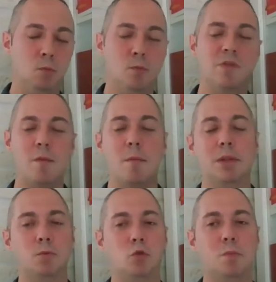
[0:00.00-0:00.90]
Мы с вами об
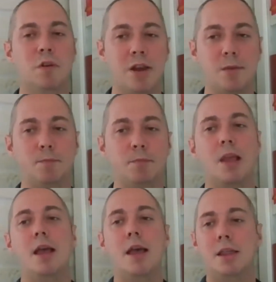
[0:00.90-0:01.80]
этом чуть поговорим.
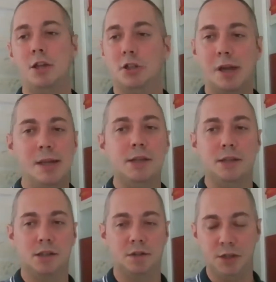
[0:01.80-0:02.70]
Значит,
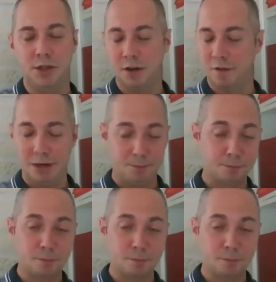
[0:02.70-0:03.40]
граница зафиксировали.